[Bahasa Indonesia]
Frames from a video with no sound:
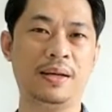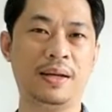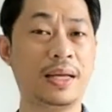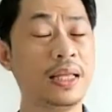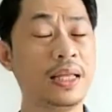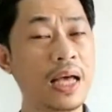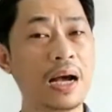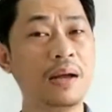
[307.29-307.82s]
Dan
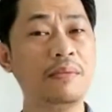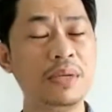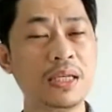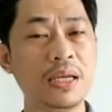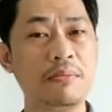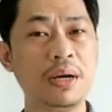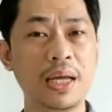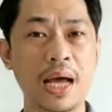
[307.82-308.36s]
kita akan
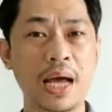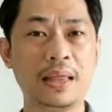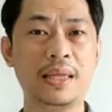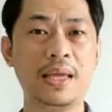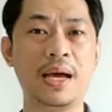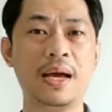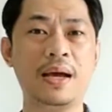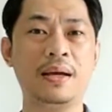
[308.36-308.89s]
bisa
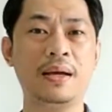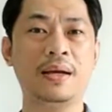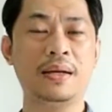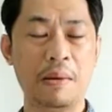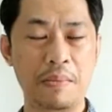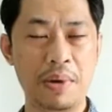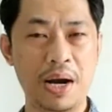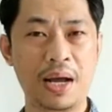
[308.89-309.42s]
melihatnya
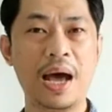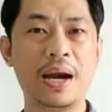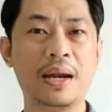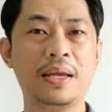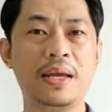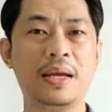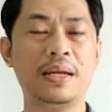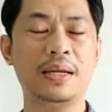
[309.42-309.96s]
dan
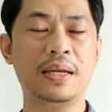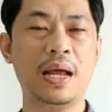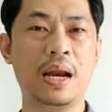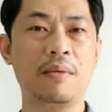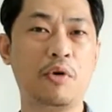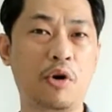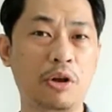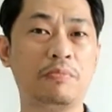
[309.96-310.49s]
mendengarnya di
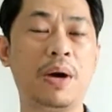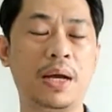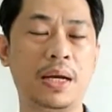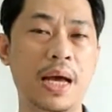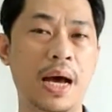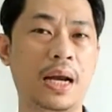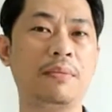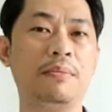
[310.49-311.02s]
dalam khotbah
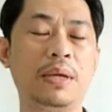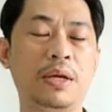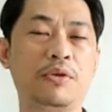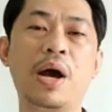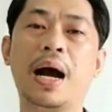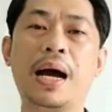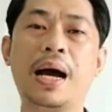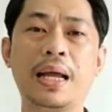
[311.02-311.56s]
di hari Minggu
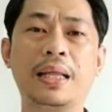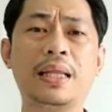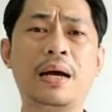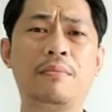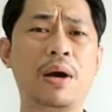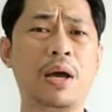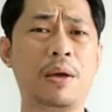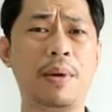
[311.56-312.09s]
yang akan
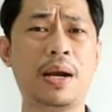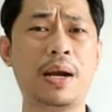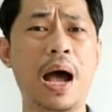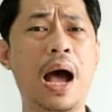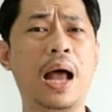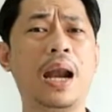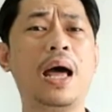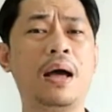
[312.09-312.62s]
datang bagaimana
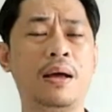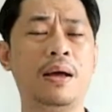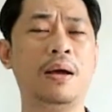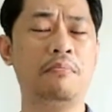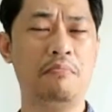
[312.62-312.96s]
Allah